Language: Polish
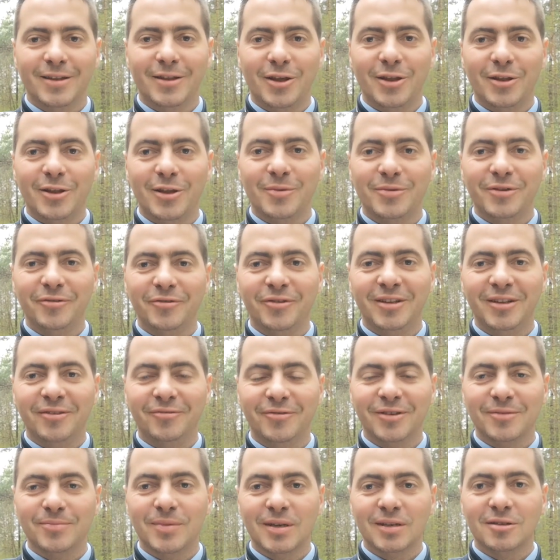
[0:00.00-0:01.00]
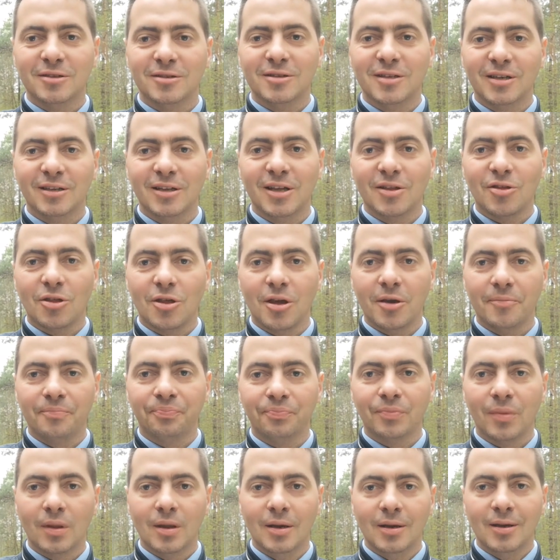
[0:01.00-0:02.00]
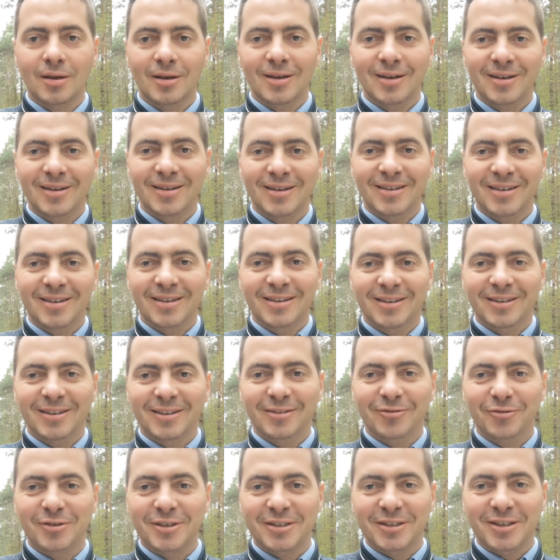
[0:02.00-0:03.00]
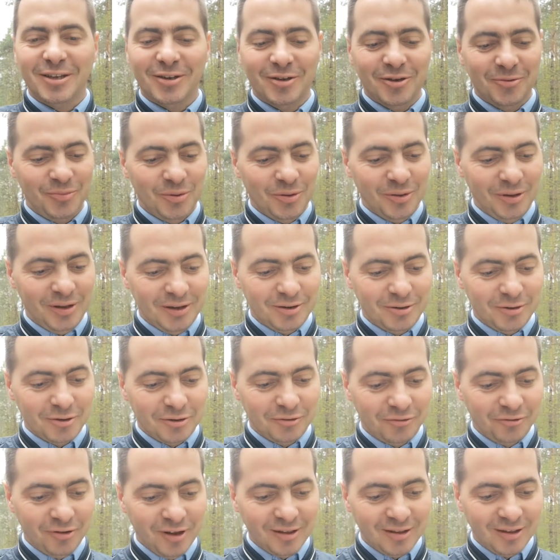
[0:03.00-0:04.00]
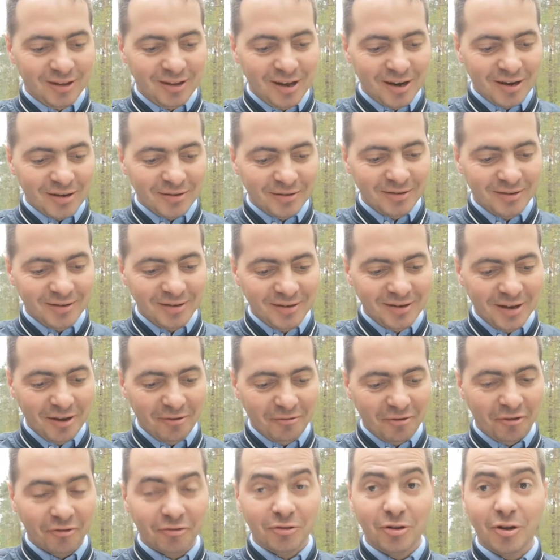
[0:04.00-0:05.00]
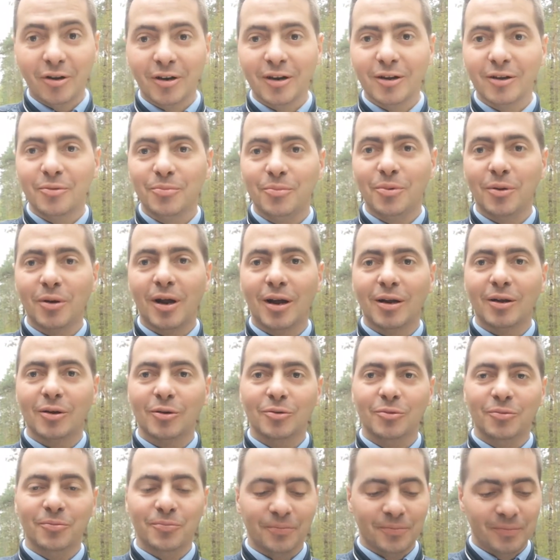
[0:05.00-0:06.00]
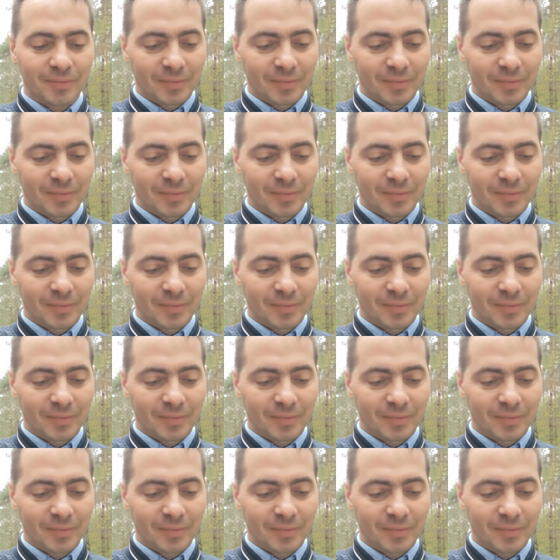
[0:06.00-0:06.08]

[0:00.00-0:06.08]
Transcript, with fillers: Dzień dobry, witam Was bardzo serdecznie. 25 kwietnia we wtorek o poranku.